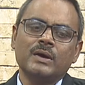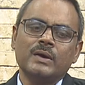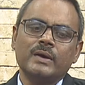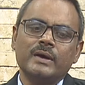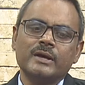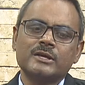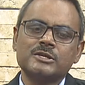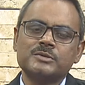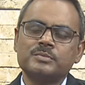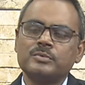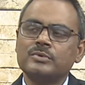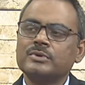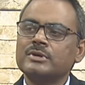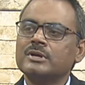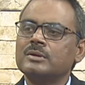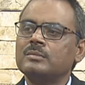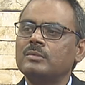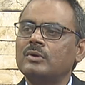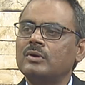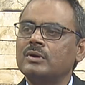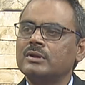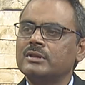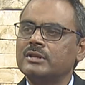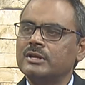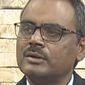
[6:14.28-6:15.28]
एक्सपोजर
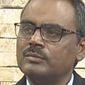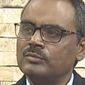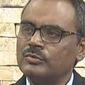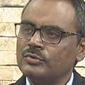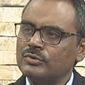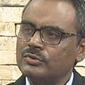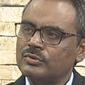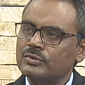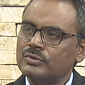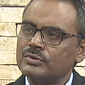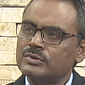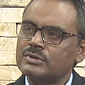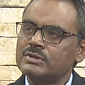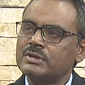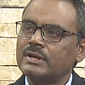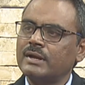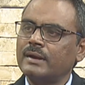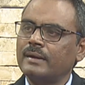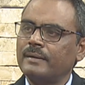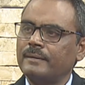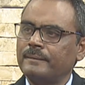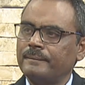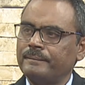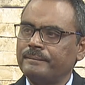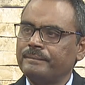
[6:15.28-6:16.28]
बहुत है मुड कोर्ट्स
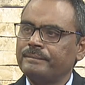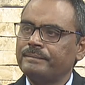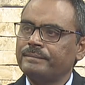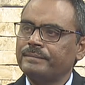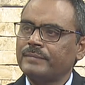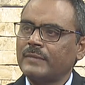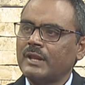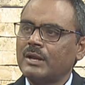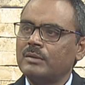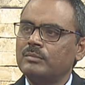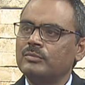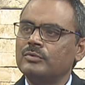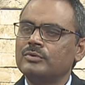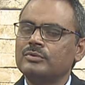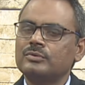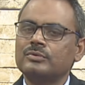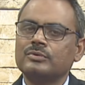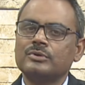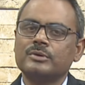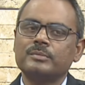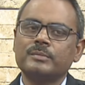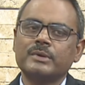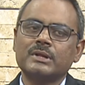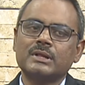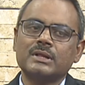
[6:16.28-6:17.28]
हैं मुड
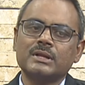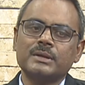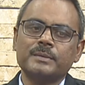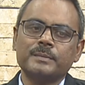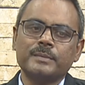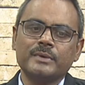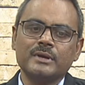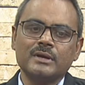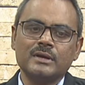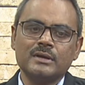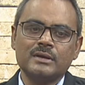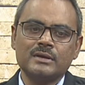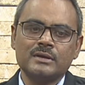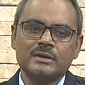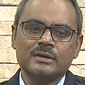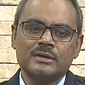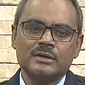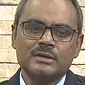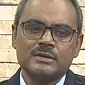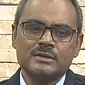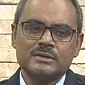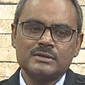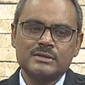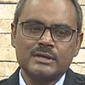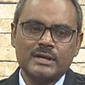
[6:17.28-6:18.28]
कोर्ट मतलब कि
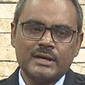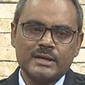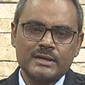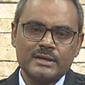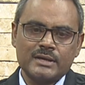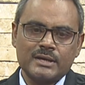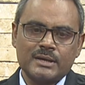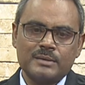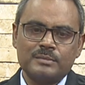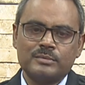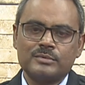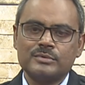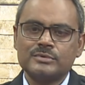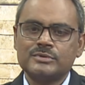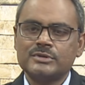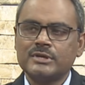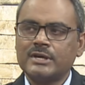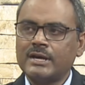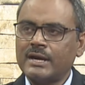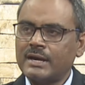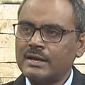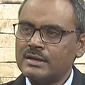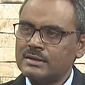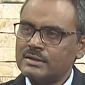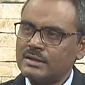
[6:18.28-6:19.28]
जहाँ कि आपको
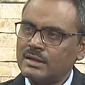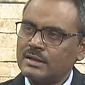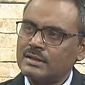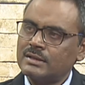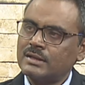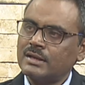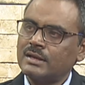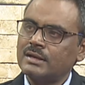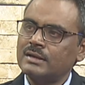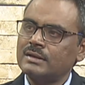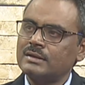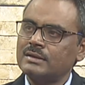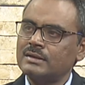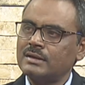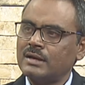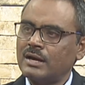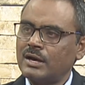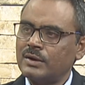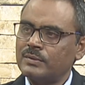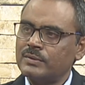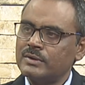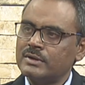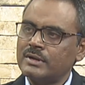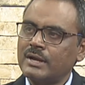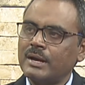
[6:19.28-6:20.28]
सिखाया जाता है कि
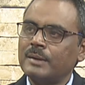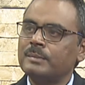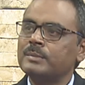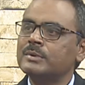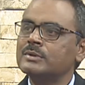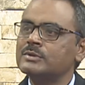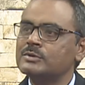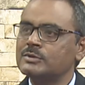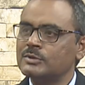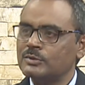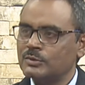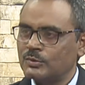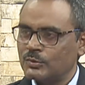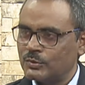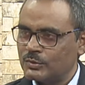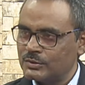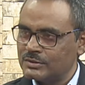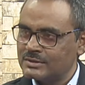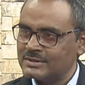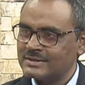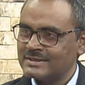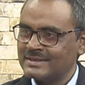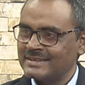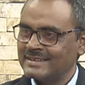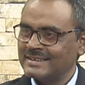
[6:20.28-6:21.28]
हाउ इट हैपन्स इन
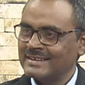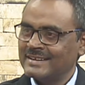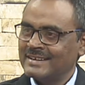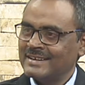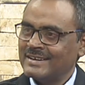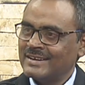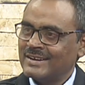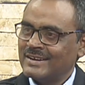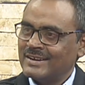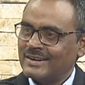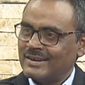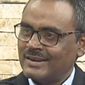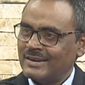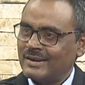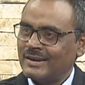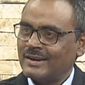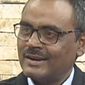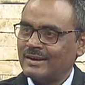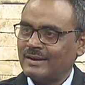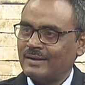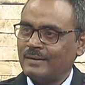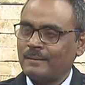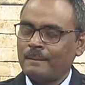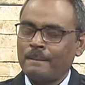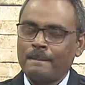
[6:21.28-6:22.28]
कोर्ट्स अच्छा
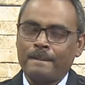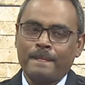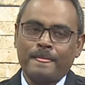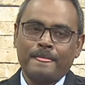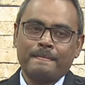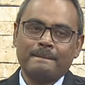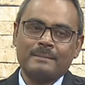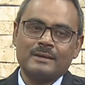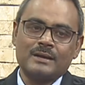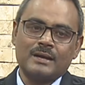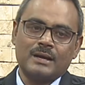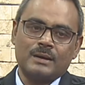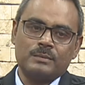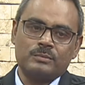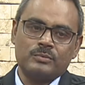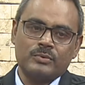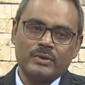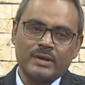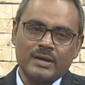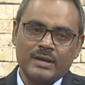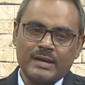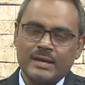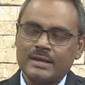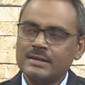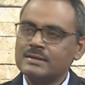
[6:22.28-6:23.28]
हाँ कि आपको
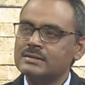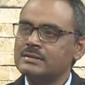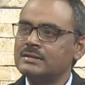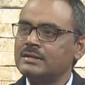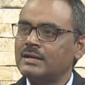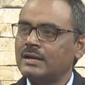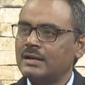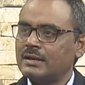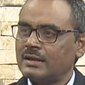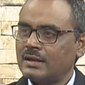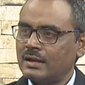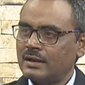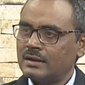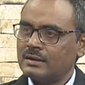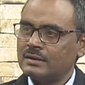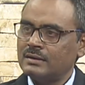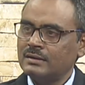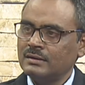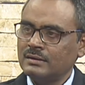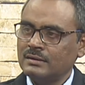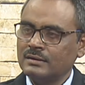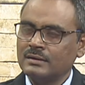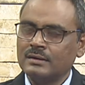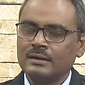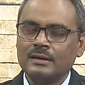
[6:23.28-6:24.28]
एक केस दिया जाएगा
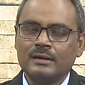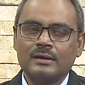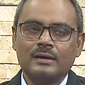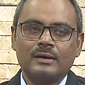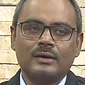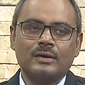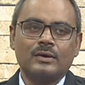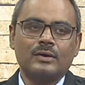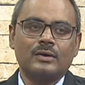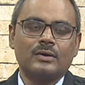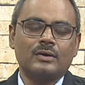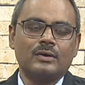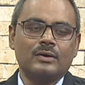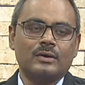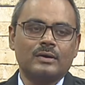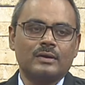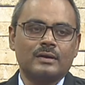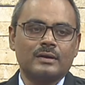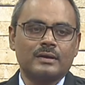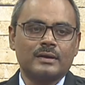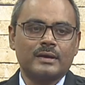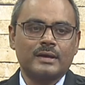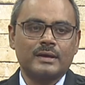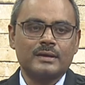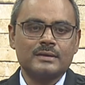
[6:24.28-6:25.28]
हम्म, हम्म।
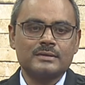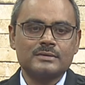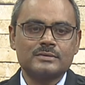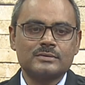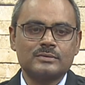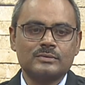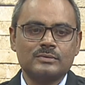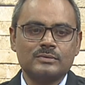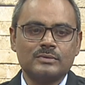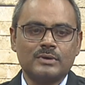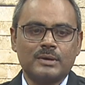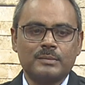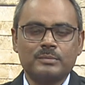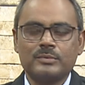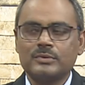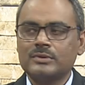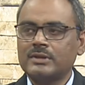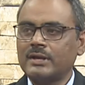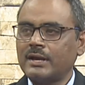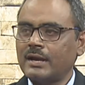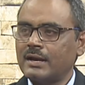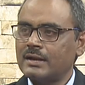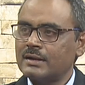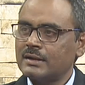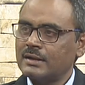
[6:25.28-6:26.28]
और केस को आपको
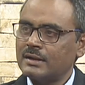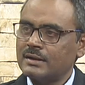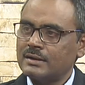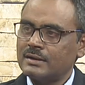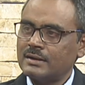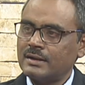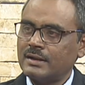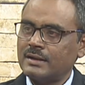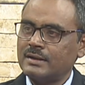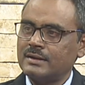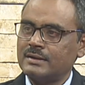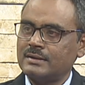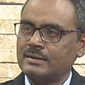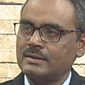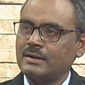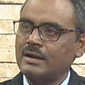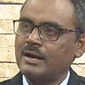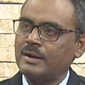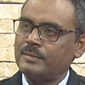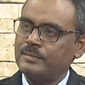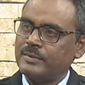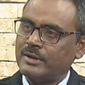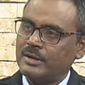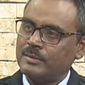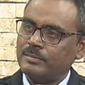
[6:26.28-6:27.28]
तैयार करना है
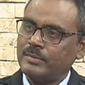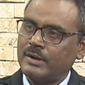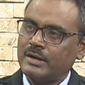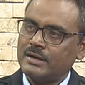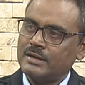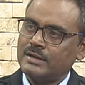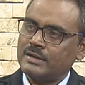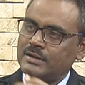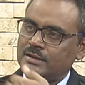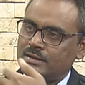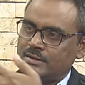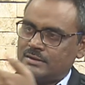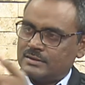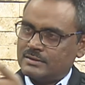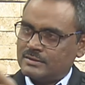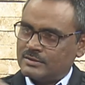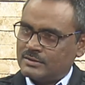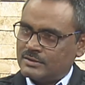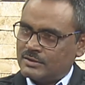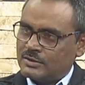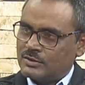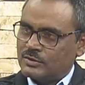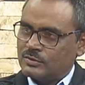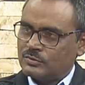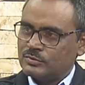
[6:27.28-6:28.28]
आप एक पार्टी हैं
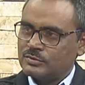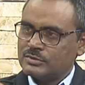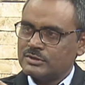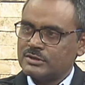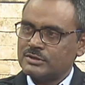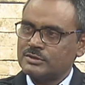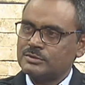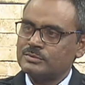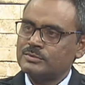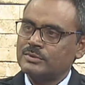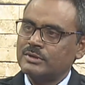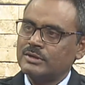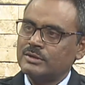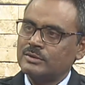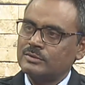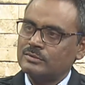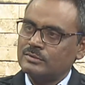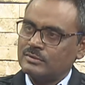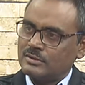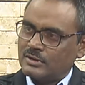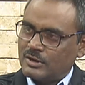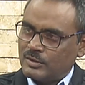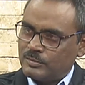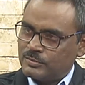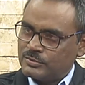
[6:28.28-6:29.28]
हम्म। कुछ स्टूडेंट
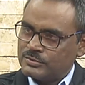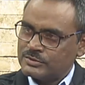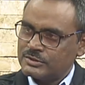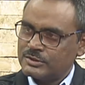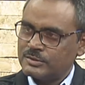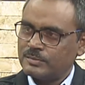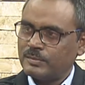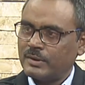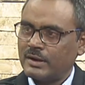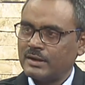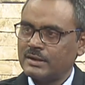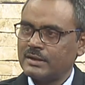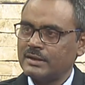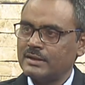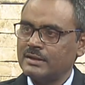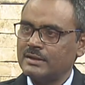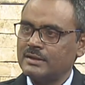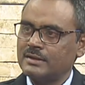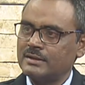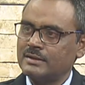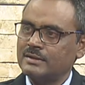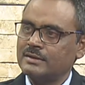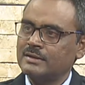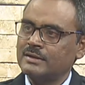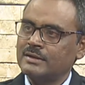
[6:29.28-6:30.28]
अपोजिट पार्टी
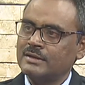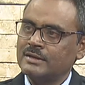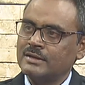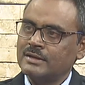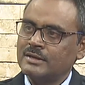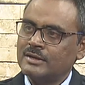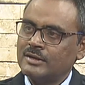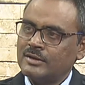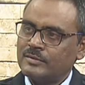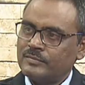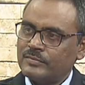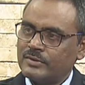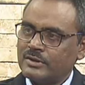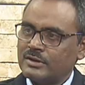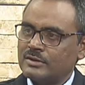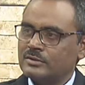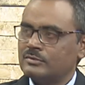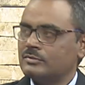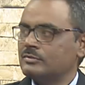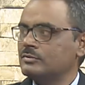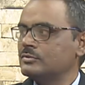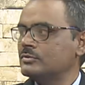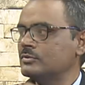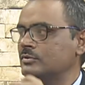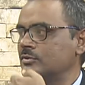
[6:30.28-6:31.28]
हैं फिर
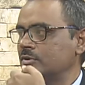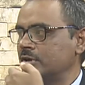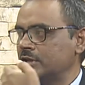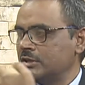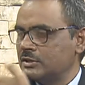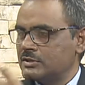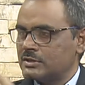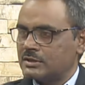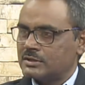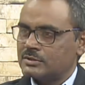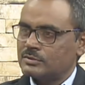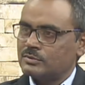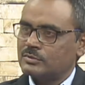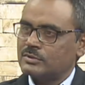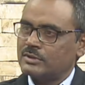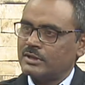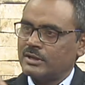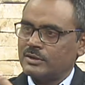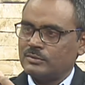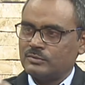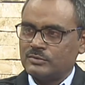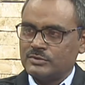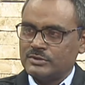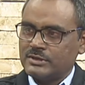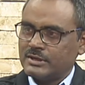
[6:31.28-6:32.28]
जो टीचर्स होते
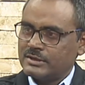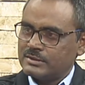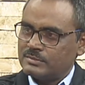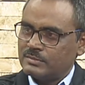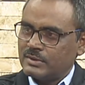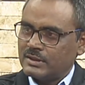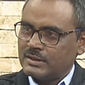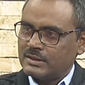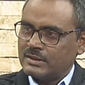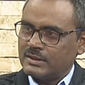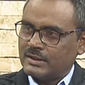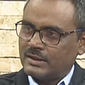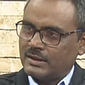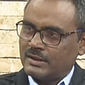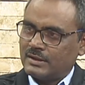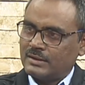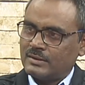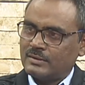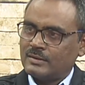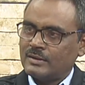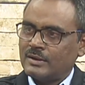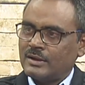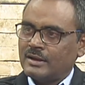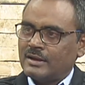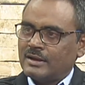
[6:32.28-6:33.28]
हैं वो जज बनते
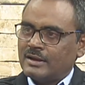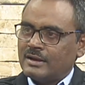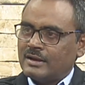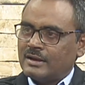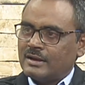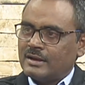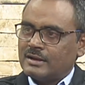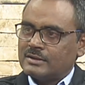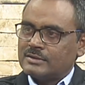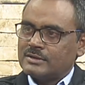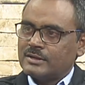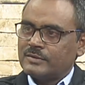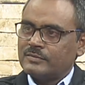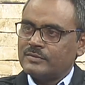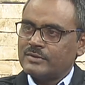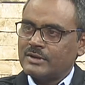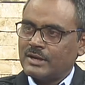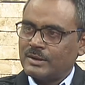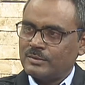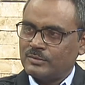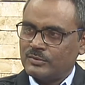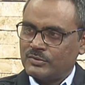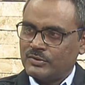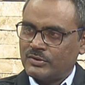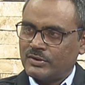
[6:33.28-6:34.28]
हैं अच्छा फिर
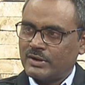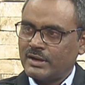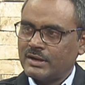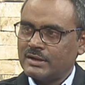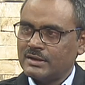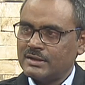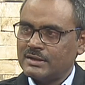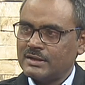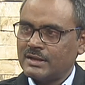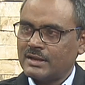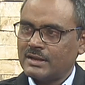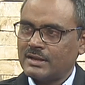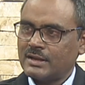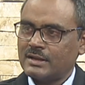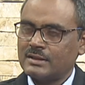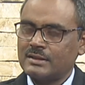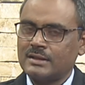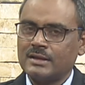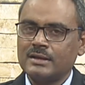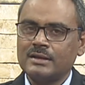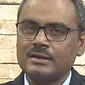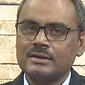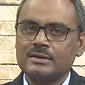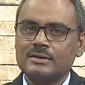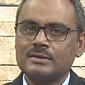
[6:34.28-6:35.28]
आपको ट्रेन किया
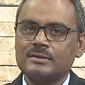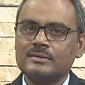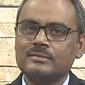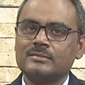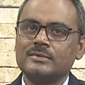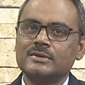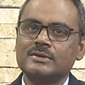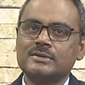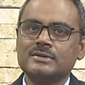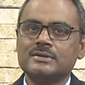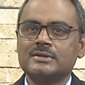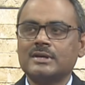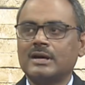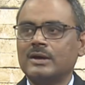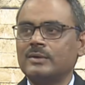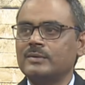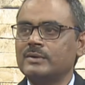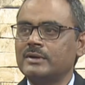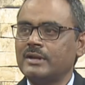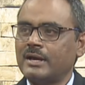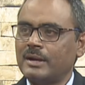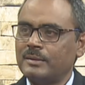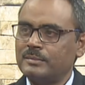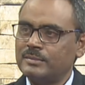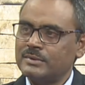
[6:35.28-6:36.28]
जाता है कि दिस इज़ हाउ
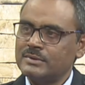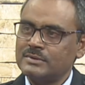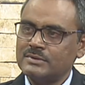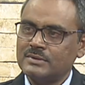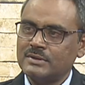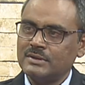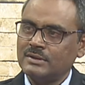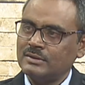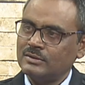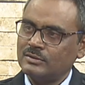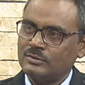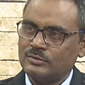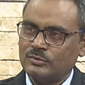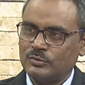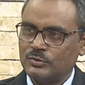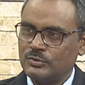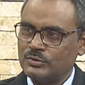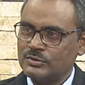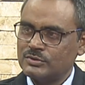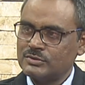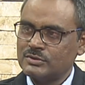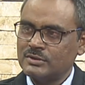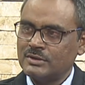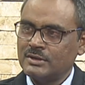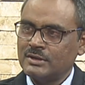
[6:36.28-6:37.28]
इट हैपन्स इन
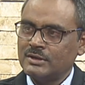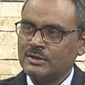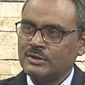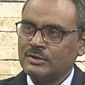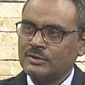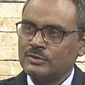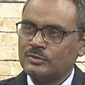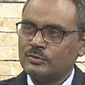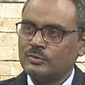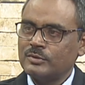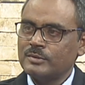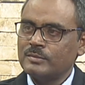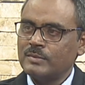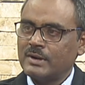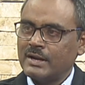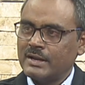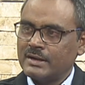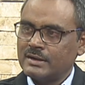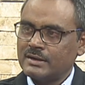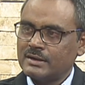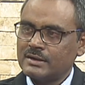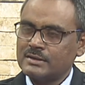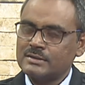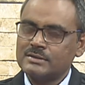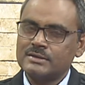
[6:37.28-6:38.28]
कोर्ट्स तो वही बड़ा
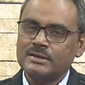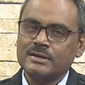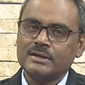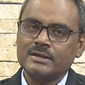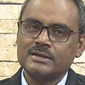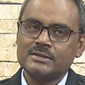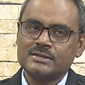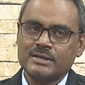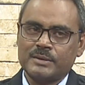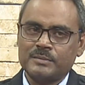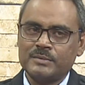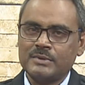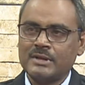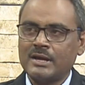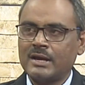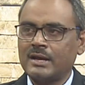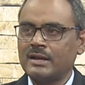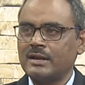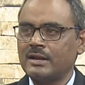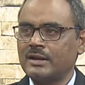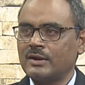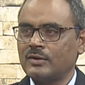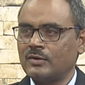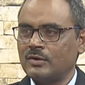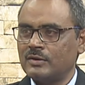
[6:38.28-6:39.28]
इंटरेस्टिंग है
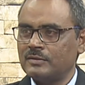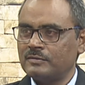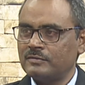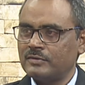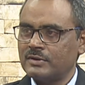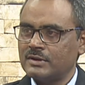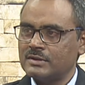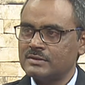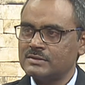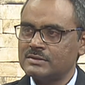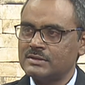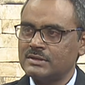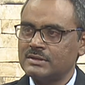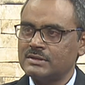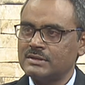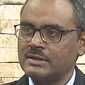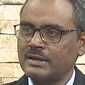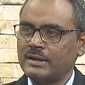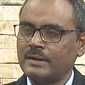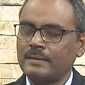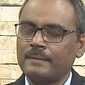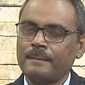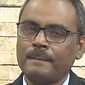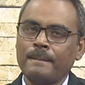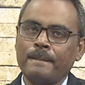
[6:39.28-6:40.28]
सेमिनार है कॉन्फ्रेंसेज
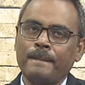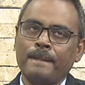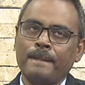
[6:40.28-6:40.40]
है